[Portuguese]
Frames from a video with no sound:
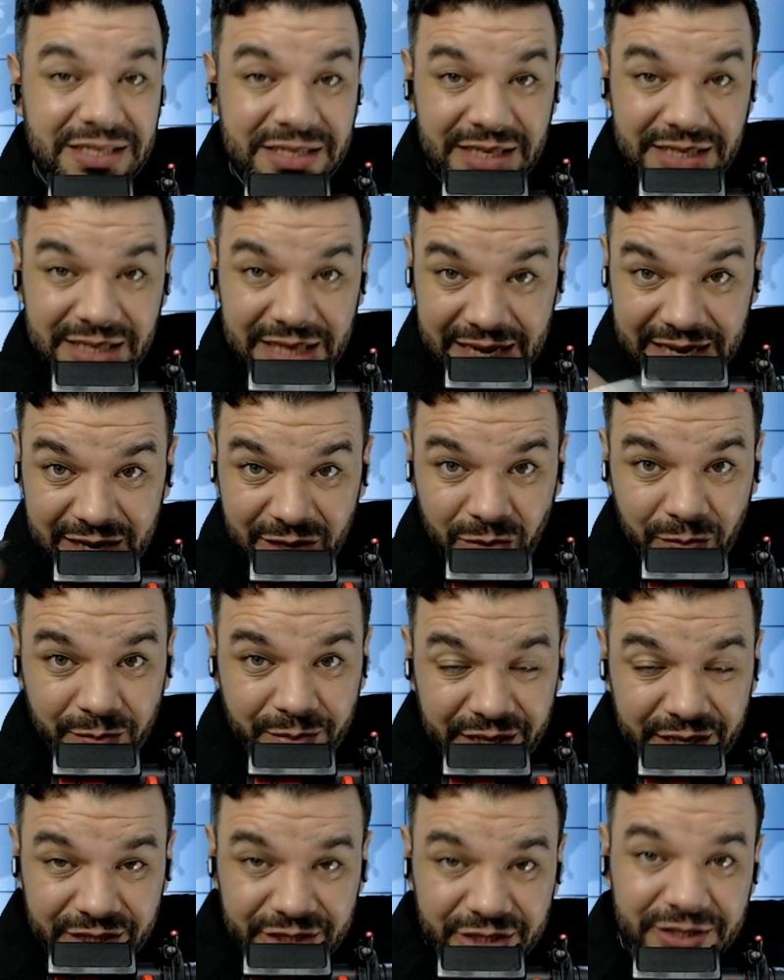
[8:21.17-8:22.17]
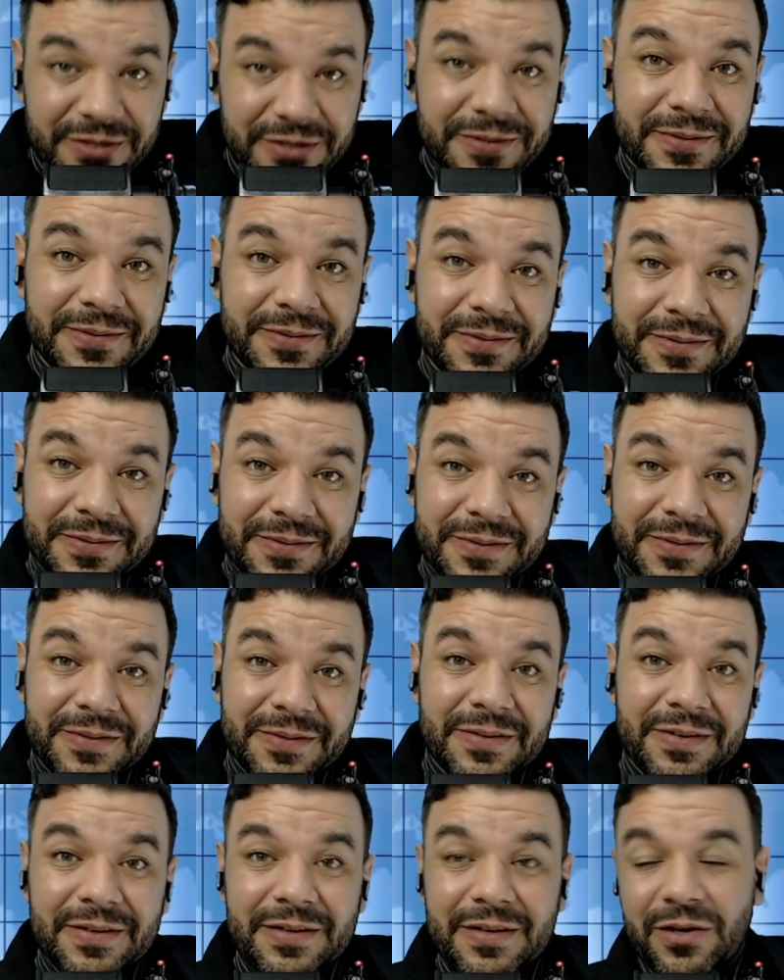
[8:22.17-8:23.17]
Você ainda ganha um brinde.
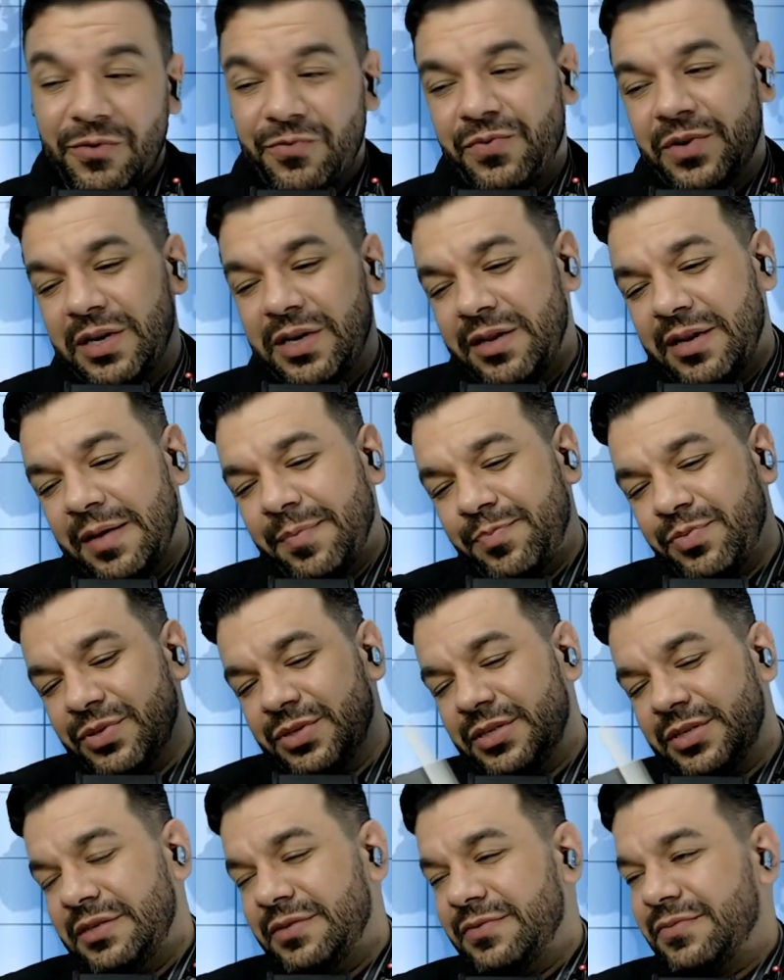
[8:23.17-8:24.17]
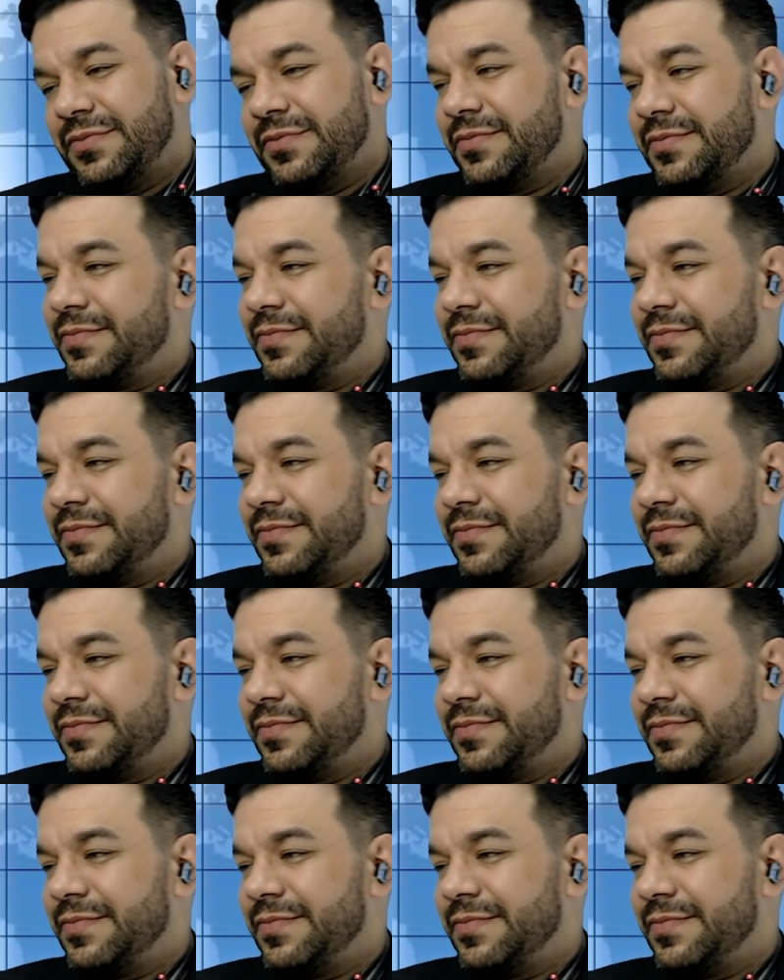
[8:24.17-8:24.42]
Eu falei, não é possível.